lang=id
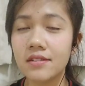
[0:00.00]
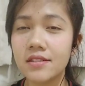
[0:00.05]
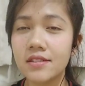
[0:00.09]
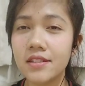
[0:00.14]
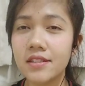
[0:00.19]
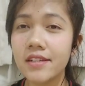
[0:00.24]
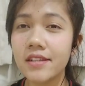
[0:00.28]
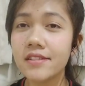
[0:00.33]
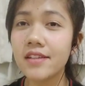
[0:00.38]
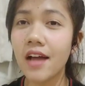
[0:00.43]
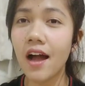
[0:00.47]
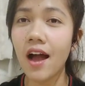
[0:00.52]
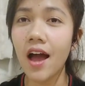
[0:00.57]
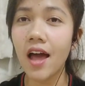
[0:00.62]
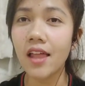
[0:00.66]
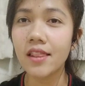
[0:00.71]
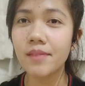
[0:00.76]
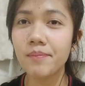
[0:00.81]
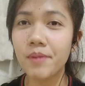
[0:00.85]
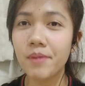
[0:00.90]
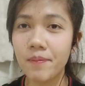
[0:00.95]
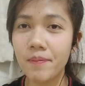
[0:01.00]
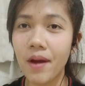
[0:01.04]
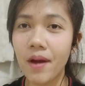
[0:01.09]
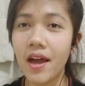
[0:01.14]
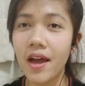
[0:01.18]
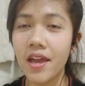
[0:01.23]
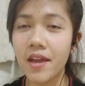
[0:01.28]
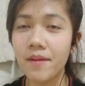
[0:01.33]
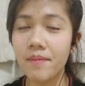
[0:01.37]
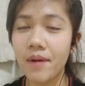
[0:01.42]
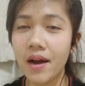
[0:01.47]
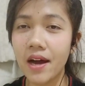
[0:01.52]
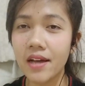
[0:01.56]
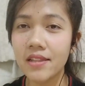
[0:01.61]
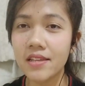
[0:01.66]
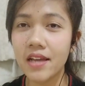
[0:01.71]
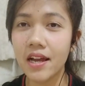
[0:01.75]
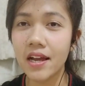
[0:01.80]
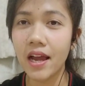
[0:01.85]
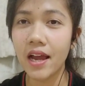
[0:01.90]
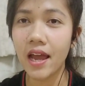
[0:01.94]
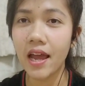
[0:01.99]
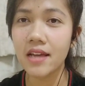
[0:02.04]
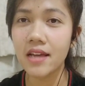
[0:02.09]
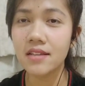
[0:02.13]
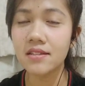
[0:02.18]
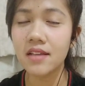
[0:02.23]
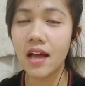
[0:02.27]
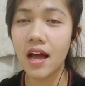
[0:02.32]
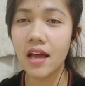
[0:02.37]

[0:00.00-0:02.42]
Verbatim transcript: ini sangat berbahaya banget ya guys